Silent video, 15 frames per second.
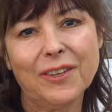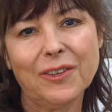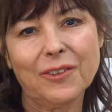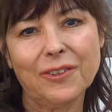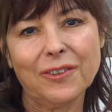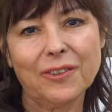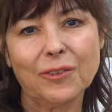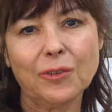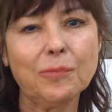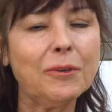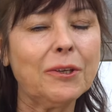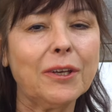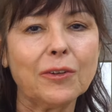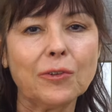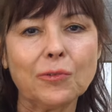de
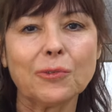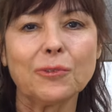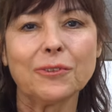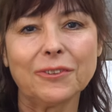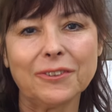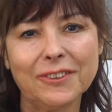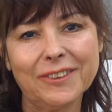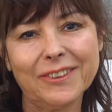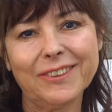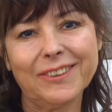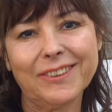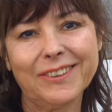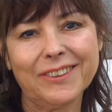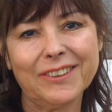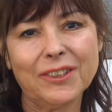Picasso,
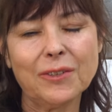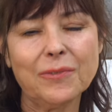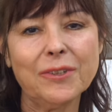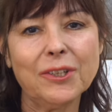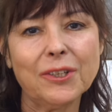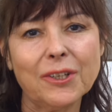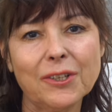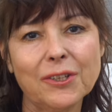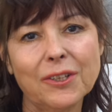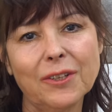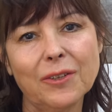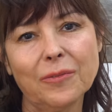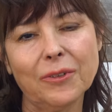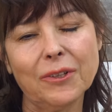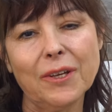de Michel
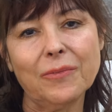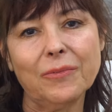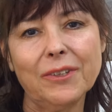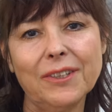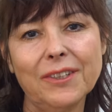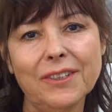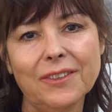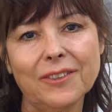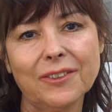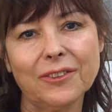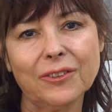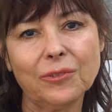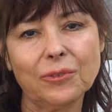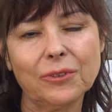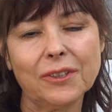Gilles, mon ami.
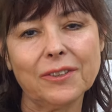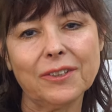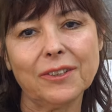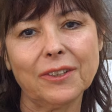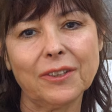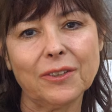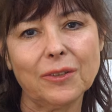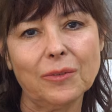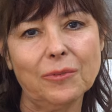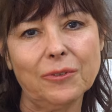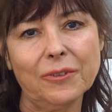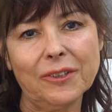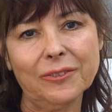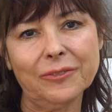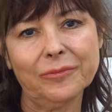tout ça, c'est très
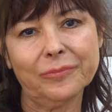émouvant.